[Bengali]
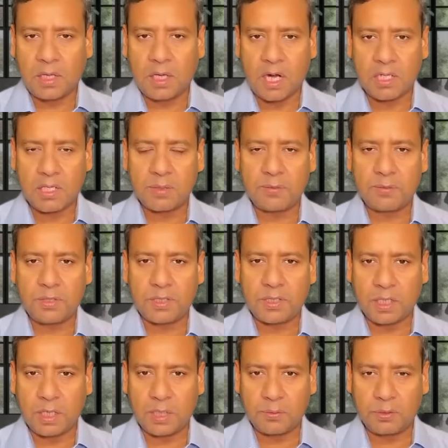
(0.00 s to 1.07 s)
রাষ্ট্রপতি
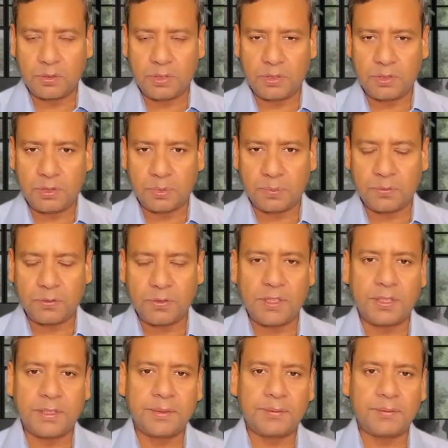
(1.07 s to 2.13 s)
শাহাবুদ্দিন চুপু
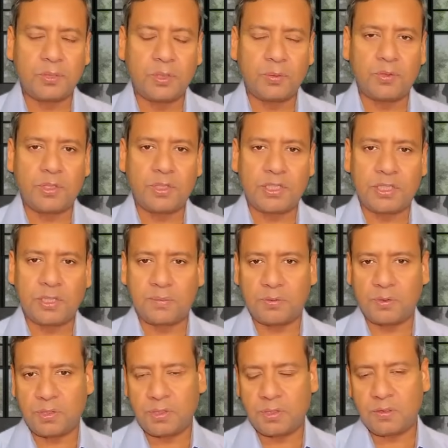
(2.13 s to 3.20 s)
নিয়ে উপদেষ্টা
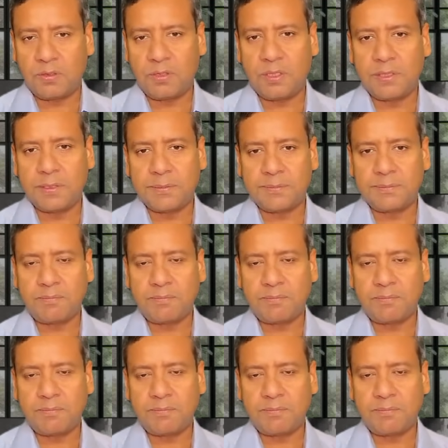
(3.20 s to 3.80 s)
পরিষদ নিয়ে